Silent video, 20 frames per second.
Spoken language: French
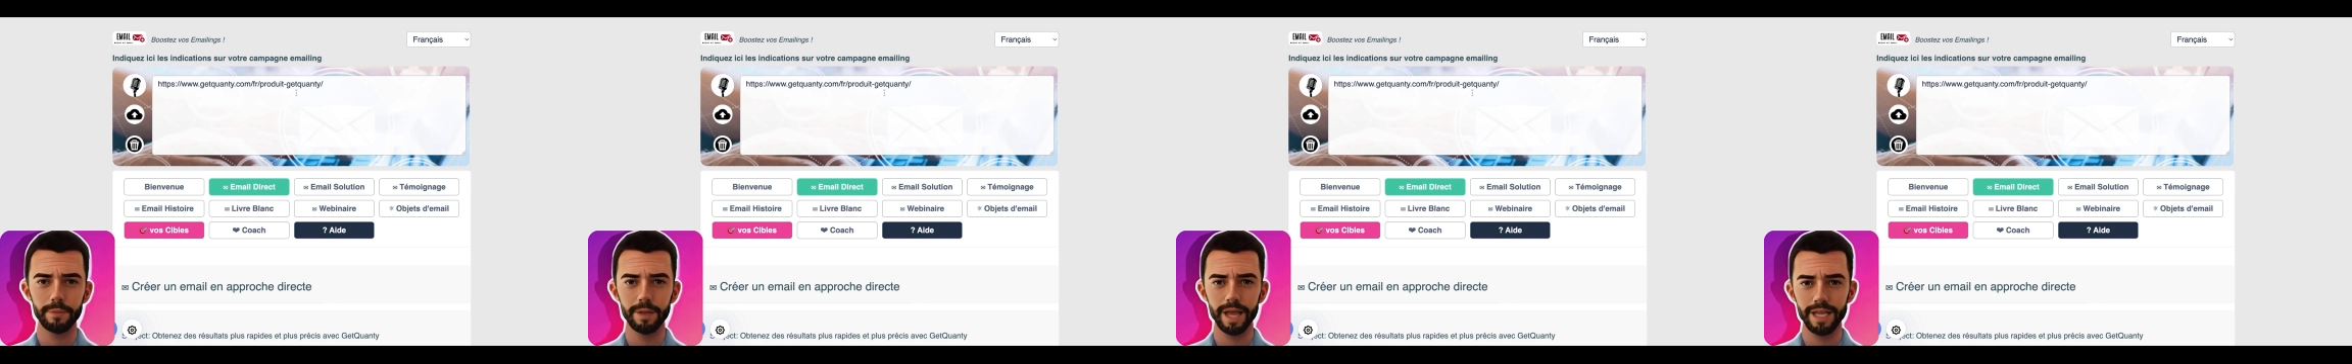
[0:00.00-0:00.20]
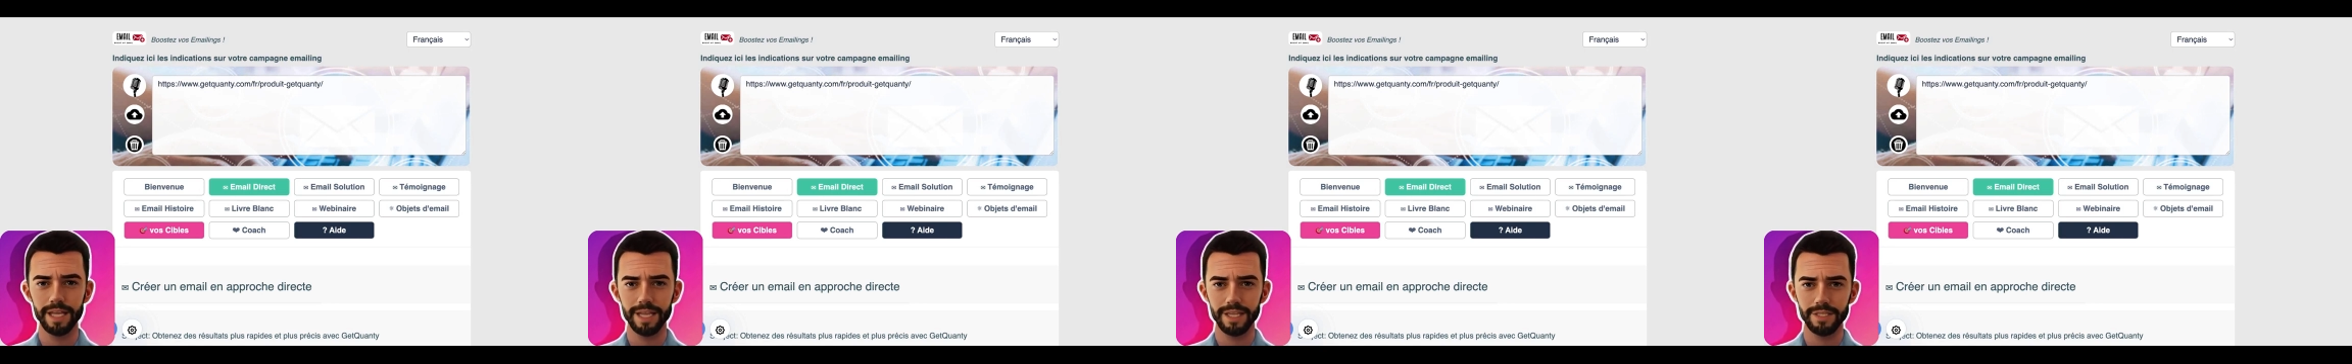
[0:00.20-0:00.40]
la
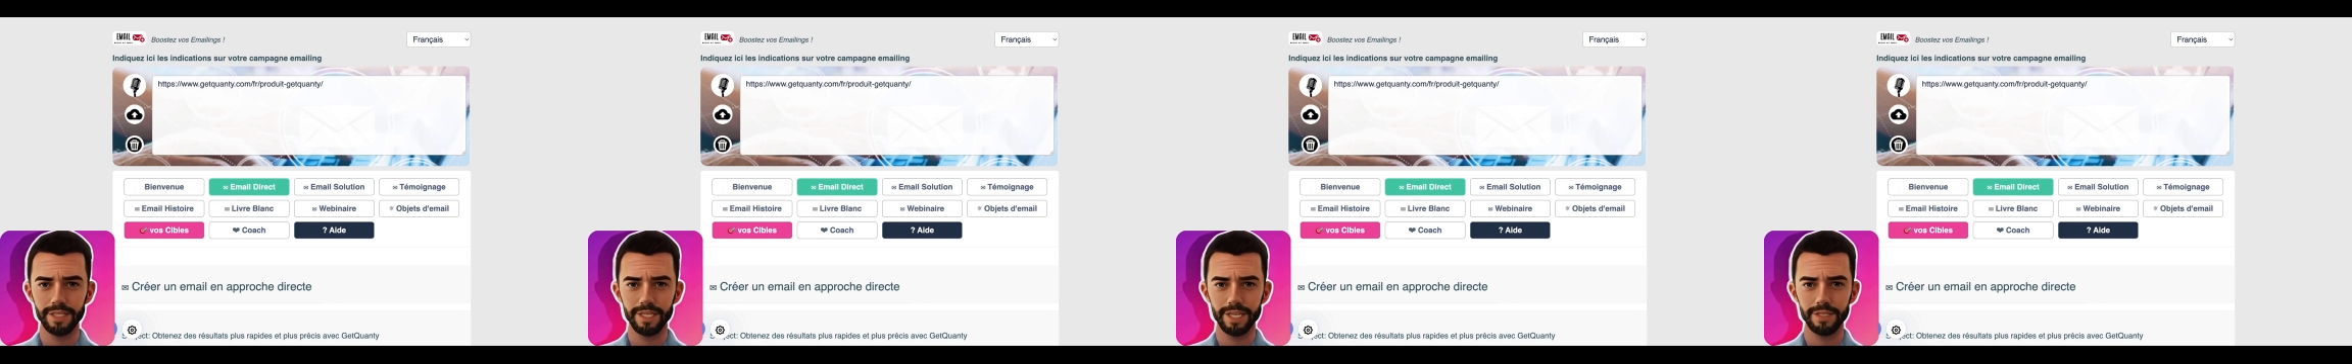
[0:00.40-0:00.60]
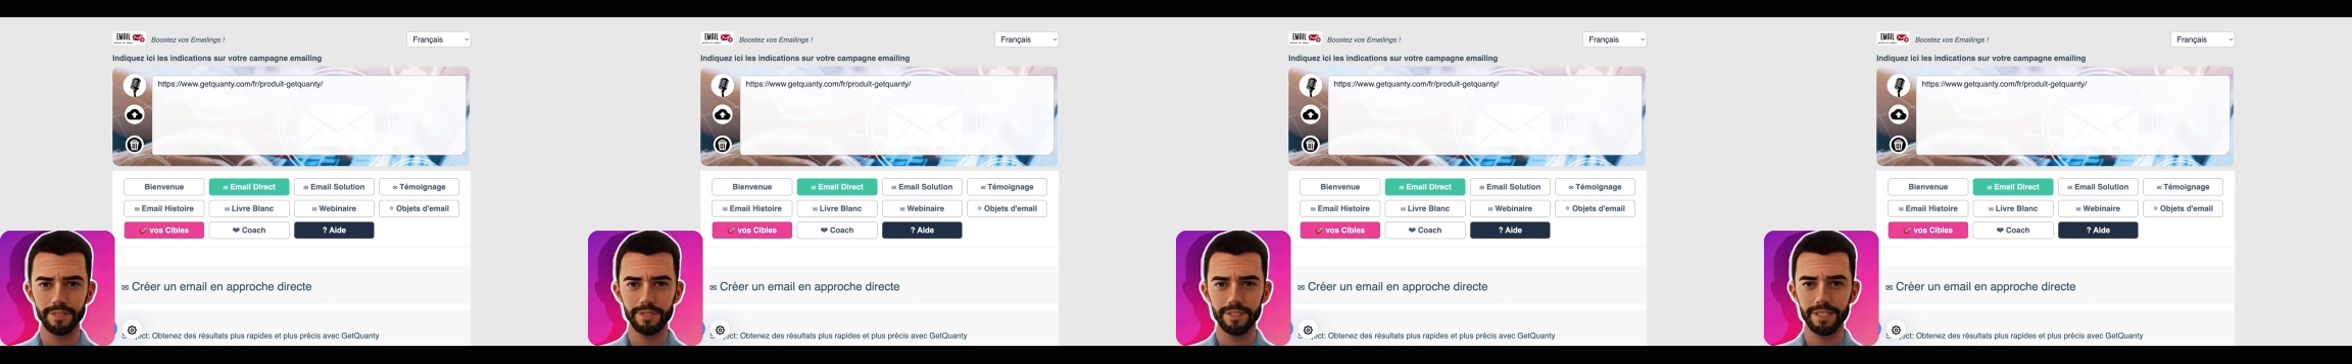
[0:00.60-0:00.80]
main et
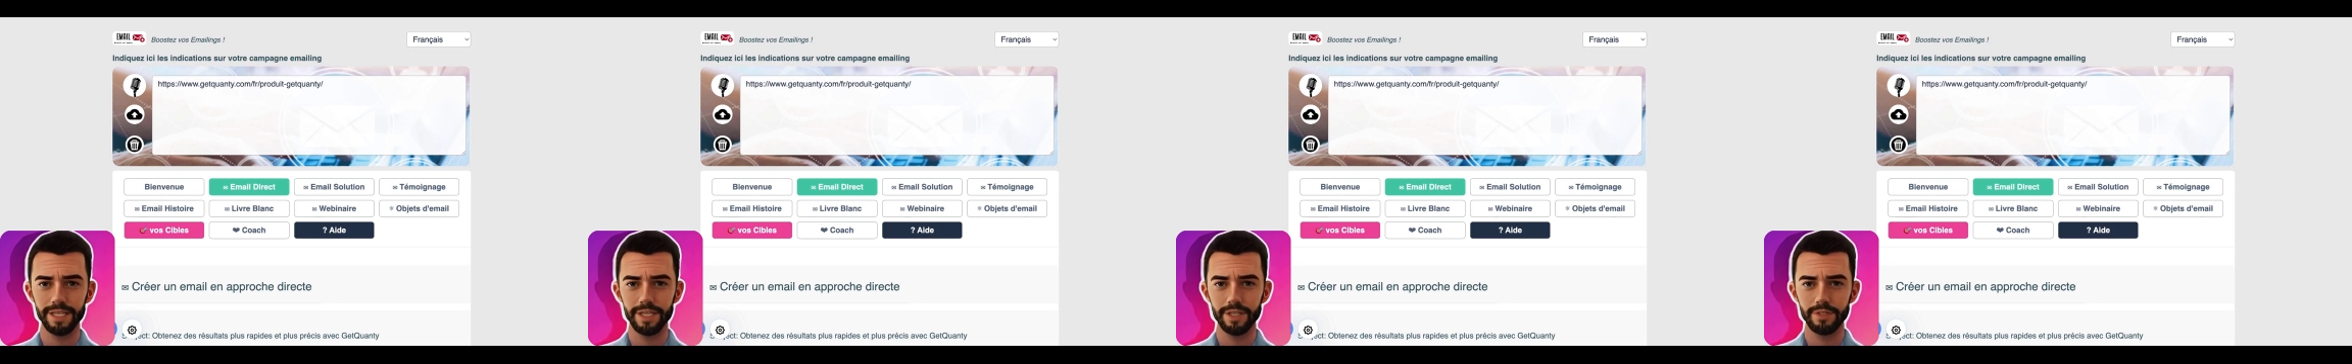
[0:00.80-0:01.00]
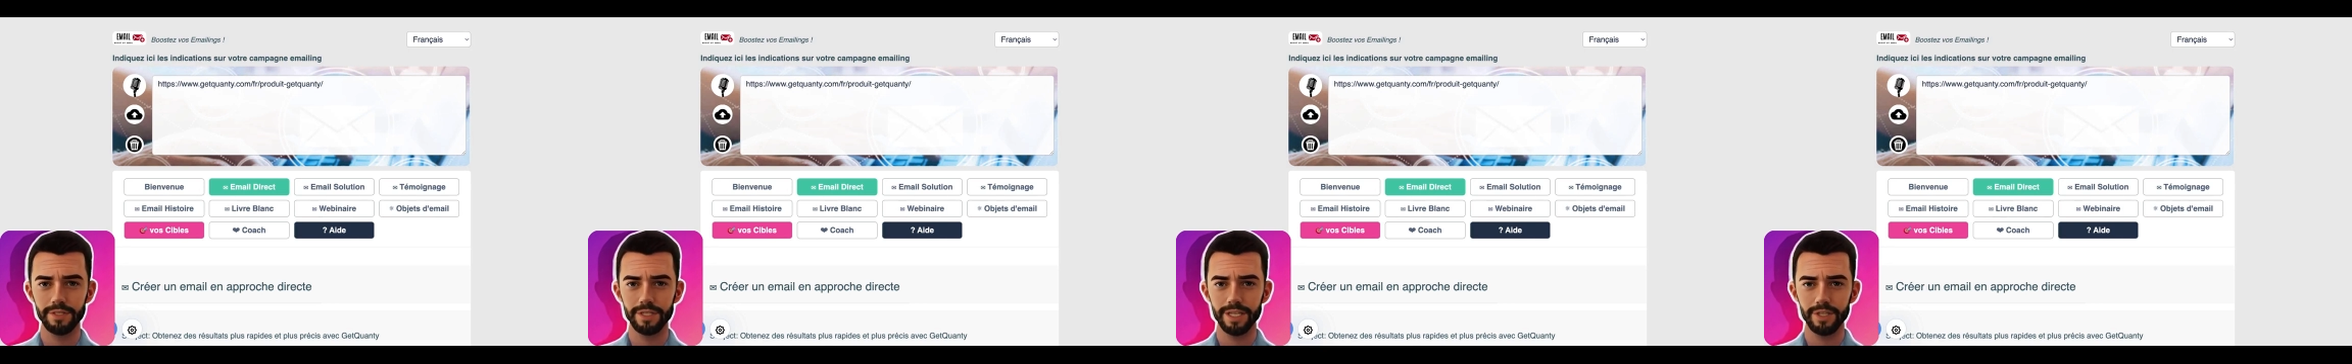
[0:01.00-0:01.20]
ainsi
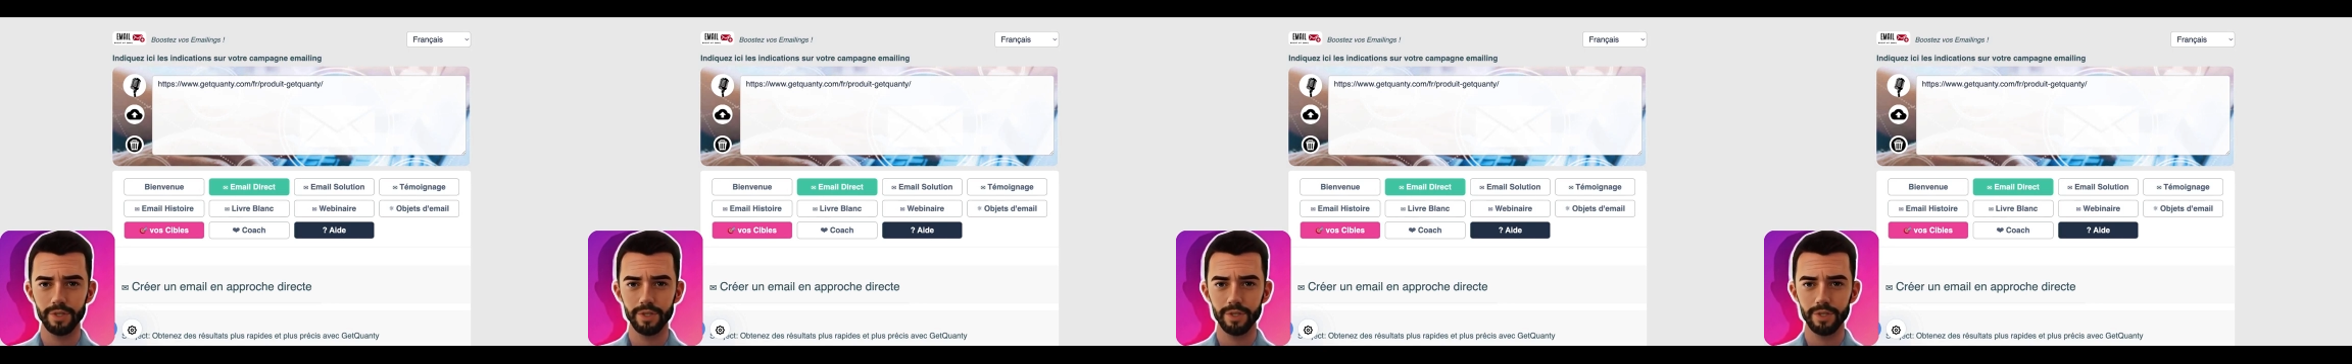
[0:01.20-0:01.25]
éviter le